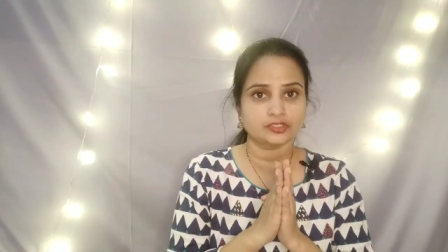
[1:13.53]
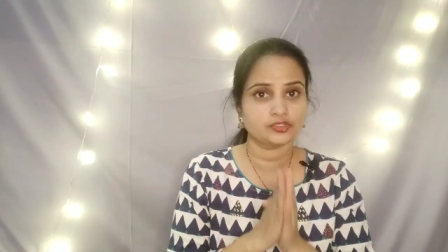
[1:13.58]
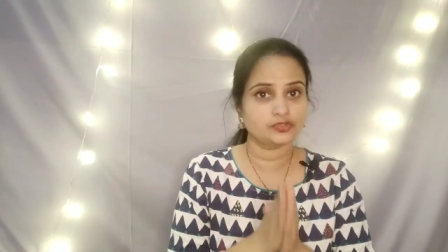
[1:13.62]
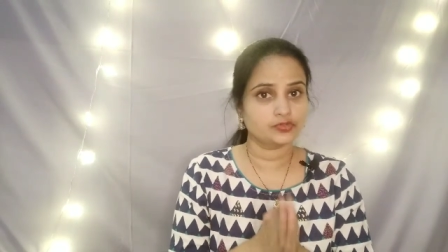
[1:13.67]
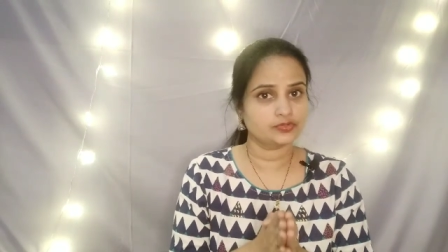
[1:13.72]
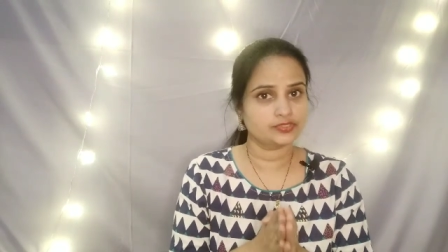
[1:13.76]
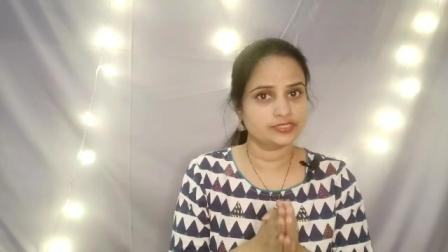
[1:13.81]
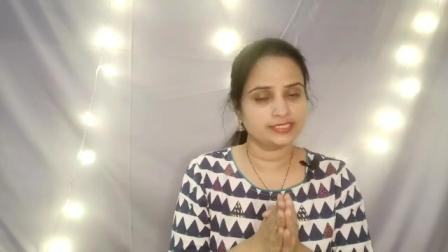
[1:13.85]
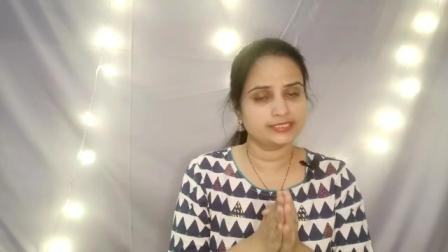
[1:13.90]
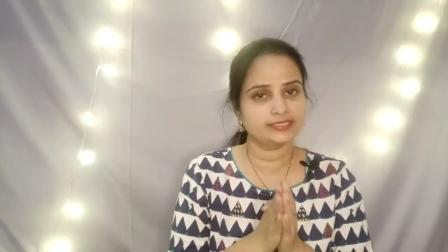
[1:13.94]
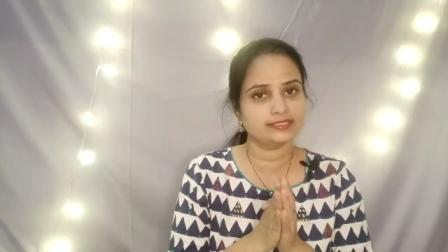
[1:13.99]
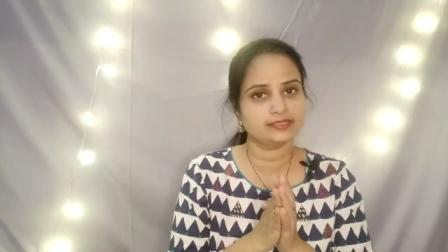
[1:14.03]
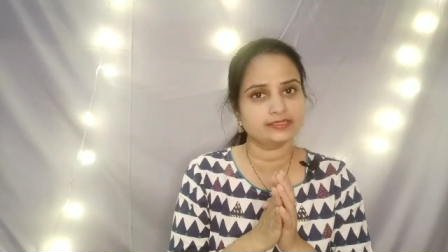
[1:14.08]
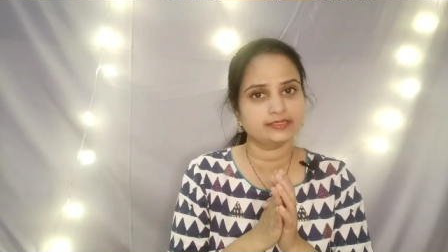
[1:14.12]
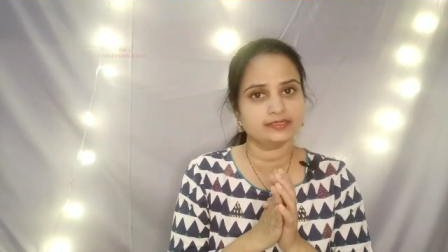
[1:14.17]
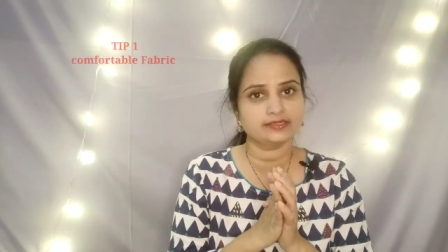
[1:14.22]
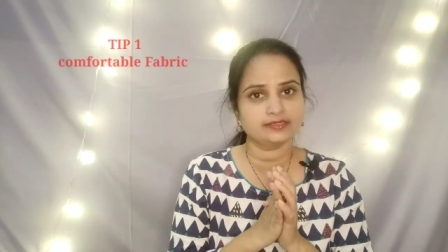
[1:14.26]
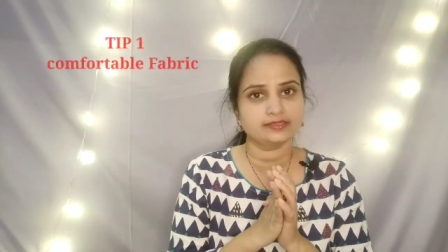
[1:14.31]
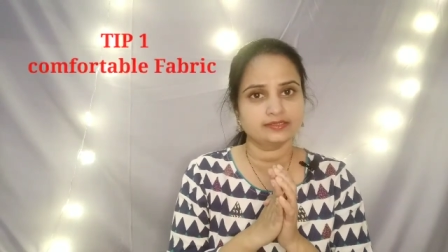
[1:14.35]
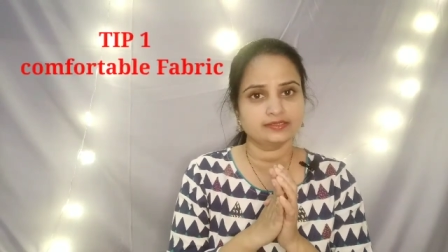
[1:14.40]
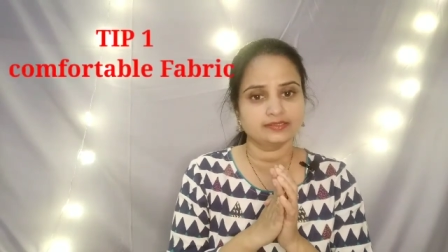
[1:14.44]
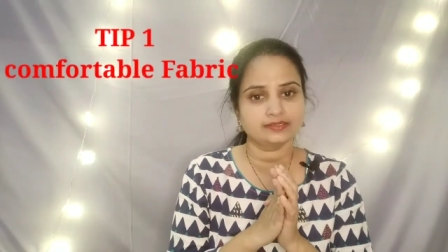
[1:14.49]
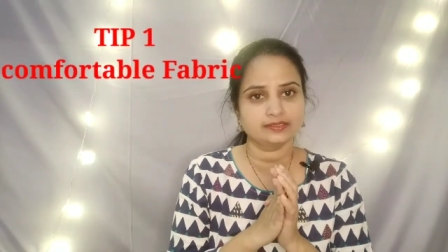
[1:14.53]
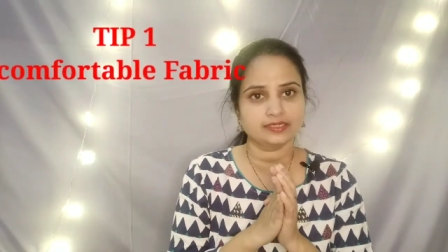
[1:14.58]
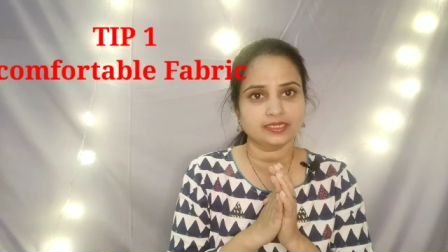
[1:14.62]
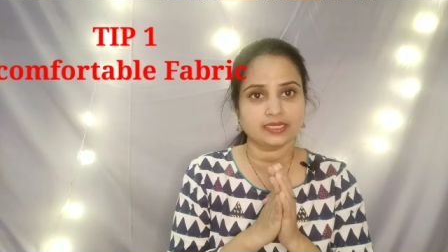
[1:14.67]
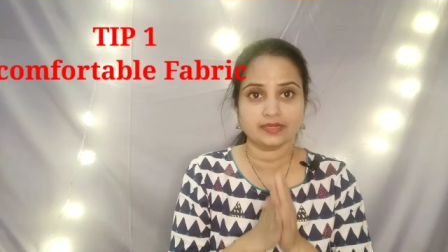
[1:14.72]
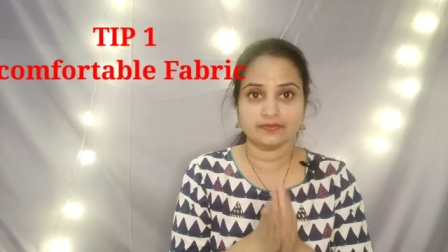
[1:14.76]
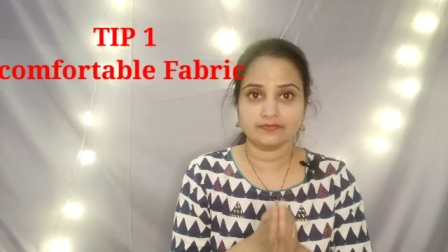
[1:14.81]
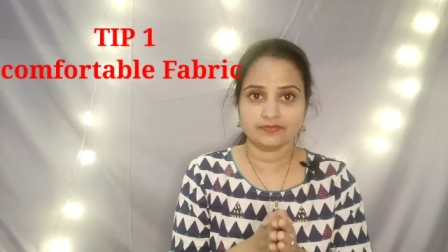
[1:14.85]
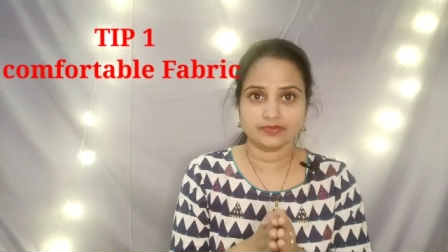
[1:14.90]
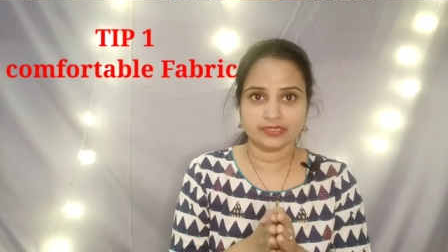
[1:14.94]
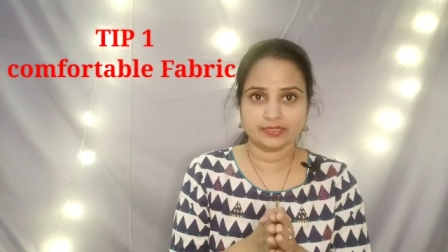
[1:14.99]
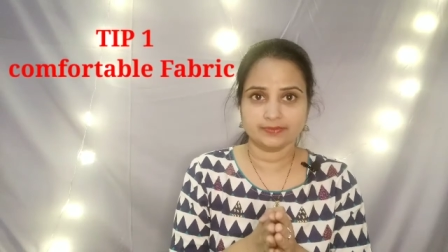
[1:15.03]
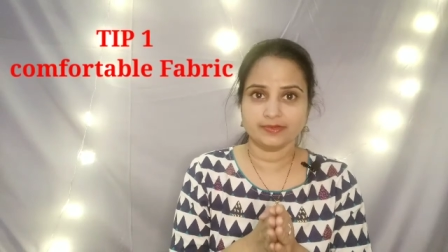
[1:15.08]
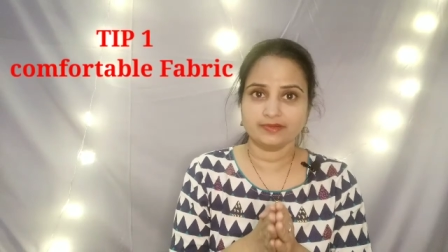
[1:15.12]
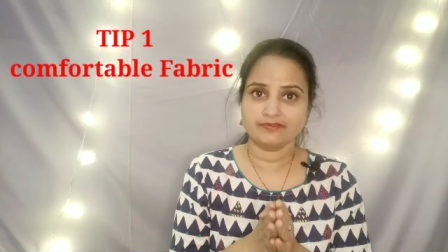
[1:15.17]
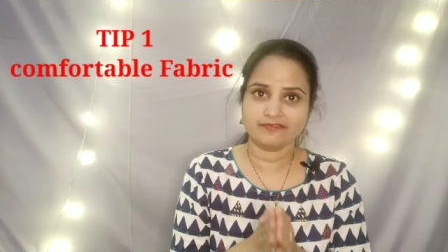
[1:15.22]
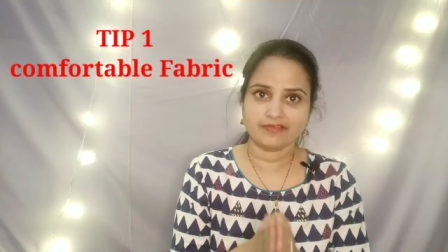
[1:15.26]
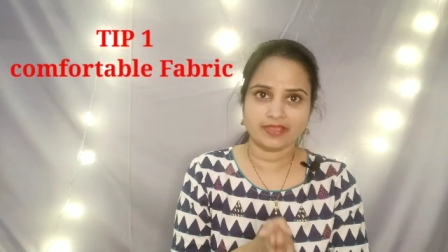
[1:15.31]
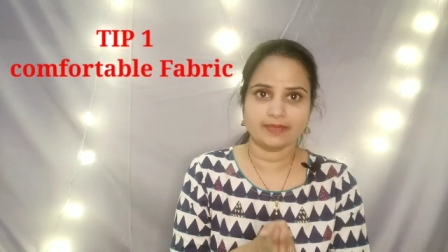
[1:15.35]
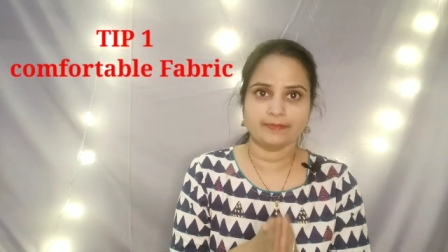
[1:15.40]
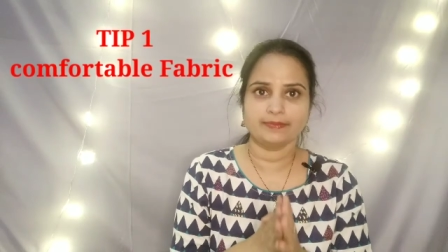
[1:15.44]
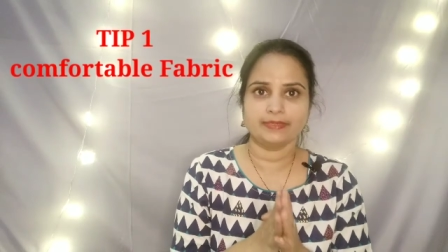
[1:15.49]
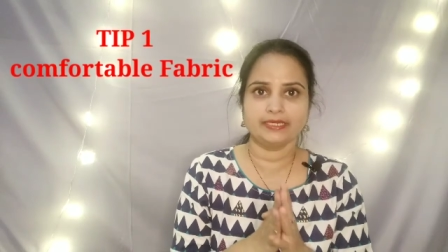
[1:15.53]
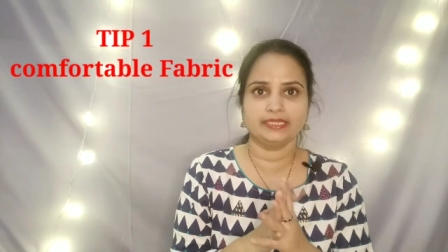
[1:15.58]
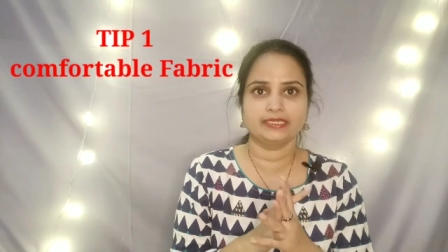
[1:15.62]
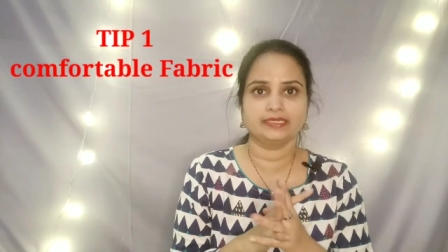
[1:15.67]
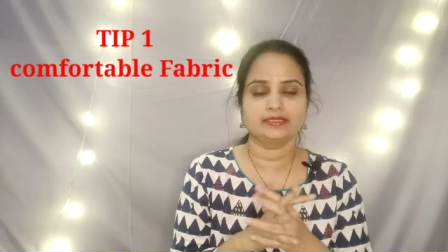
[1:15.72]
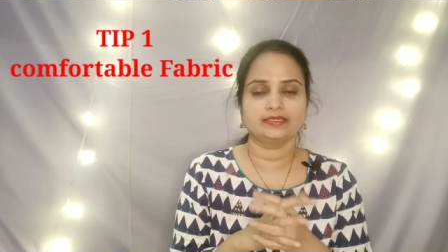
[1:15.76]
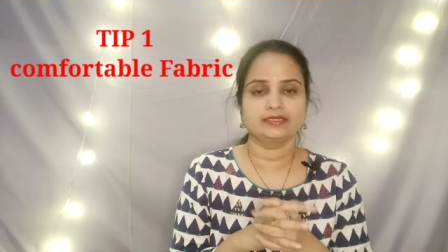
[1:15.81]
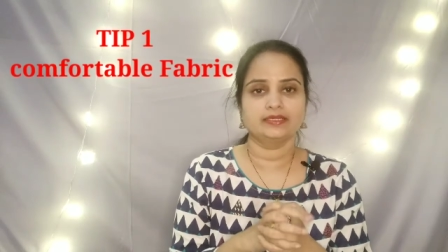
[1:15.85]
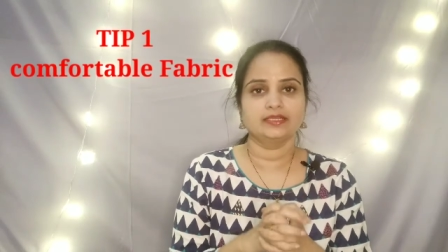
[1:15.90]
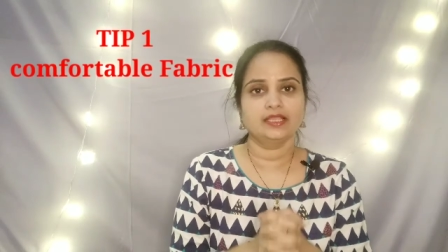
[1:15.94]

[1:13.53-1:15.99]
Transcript: చూజింగ్ ద కంఫర్టబుల్ ఫ్యాబ్రిక్